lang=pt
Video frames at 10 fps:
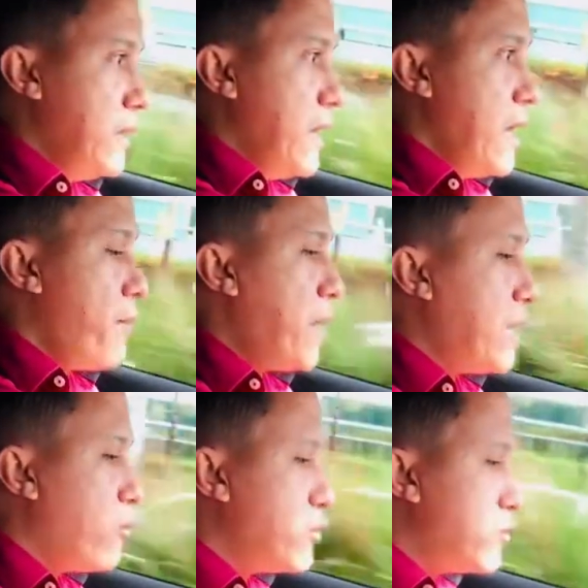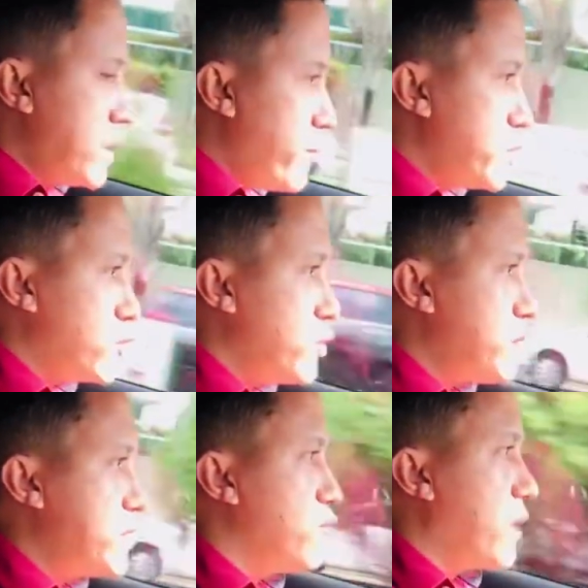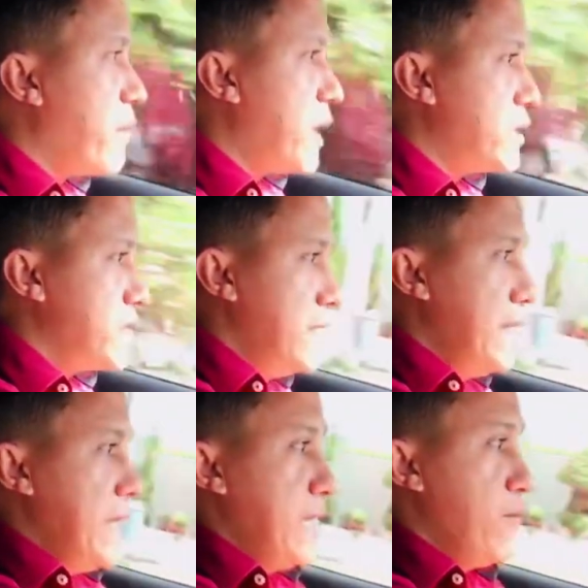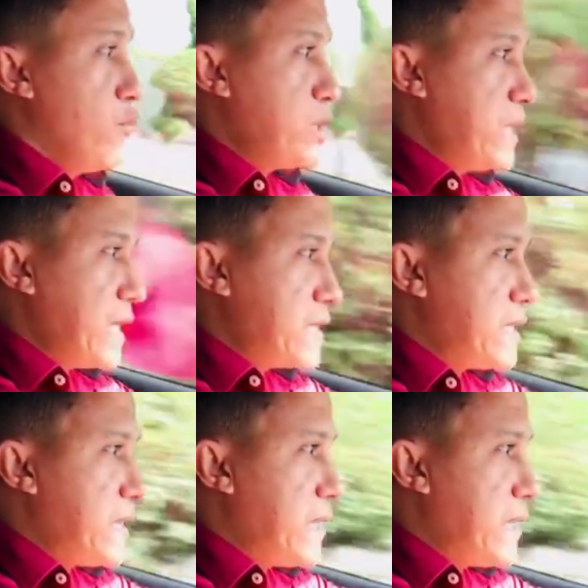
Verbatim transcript: Repare há quanto tempo eu estou de segunda marcha e você tem que se,